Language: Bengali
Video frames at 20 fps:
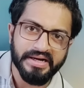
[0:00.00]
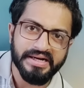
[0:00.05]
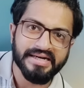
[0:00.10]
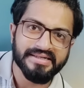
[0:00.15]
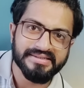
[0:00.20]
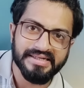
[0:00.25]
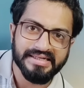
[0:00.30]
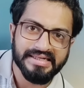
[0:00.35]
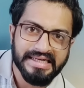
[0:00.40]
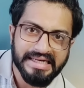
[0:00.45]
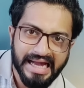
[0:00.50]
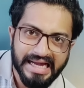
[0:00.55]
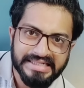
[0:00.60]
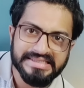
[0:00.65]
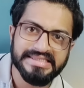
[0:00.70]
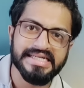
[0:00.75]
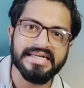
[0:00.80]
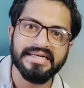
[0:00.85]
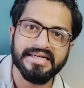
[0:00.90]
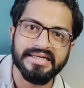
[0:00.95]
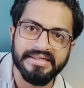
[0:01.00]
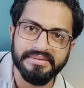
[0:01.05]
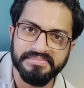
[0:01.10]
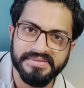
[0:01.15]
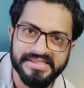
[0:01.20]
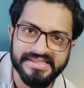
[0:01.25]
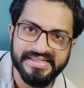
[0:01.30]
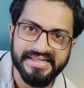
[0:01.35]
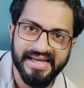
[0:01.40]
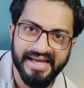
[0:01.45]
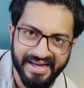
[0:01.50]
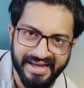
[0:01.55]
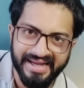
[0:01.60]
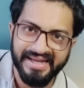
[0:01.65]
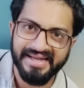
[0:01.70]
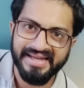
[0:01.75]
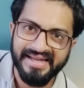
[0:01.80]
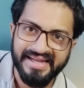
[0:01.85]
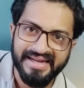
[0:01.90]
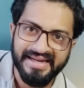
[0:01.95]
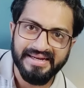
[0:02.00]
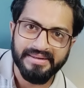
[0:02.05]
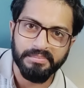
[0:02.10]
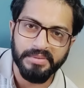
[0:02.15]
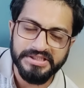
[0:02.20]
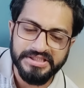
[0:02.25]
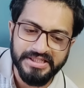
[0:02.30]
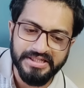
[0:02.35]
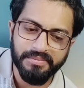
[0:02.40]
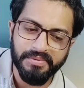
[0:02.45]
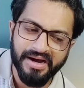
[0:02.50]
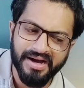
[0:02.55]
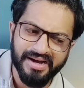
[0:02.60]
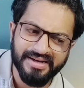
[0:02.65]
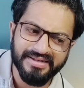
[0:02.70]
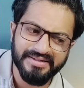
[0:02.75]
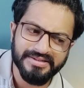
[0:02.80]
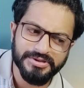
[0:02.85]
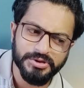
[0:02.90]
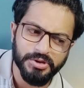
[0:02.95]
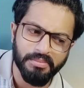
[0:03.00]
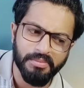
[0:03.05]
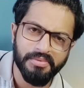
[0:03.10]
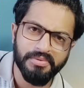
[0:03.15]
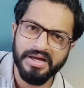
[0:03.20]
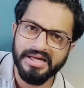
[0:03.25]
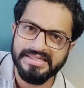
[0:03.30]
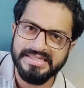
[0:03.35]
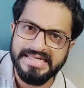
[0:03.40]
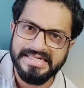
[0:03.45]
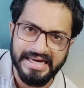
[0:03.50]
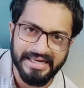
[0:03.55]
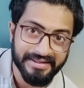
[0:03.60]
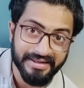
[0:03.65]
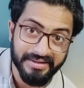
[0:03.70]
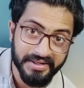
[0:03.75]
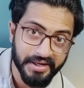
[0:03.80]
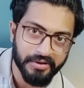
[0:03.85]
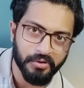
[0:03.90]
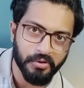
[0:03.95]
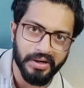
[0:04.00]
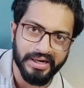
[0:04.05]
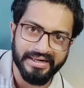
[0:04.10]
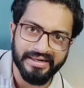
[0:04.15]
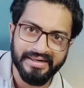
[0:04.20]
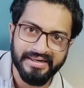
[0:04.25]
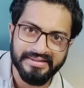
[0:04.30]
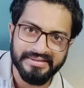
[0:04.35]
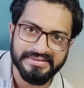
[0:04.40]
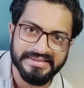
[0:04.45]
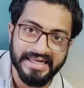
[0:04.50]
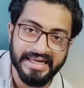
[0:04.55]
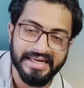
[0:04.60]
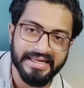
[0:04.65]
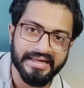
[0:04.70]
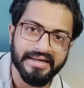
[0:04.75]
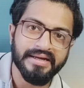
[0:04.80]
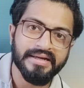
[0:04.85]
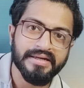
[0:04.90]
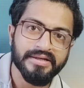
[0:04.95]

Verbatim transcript: পারে একটা অ্যাকশন গ্লিমস হ্যাঁ বেশিরভাগ সম্ভাবনা আছে টাইটেল ট্র্যাক হওয়ার যেখানে